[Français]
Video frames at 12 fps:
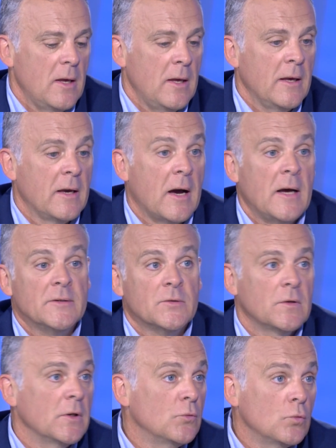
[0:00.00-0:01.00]
Et
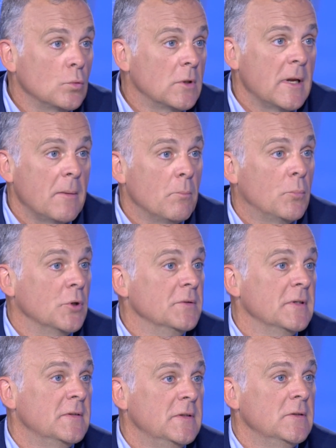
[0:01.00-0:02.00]
grâce à toutes les
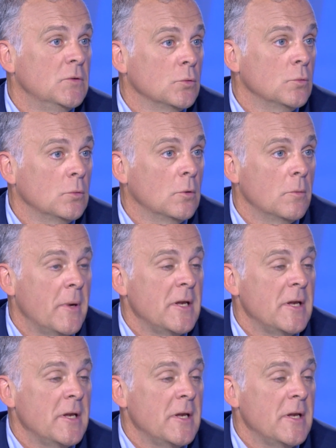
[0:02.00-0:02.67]
bonnes décisions euh,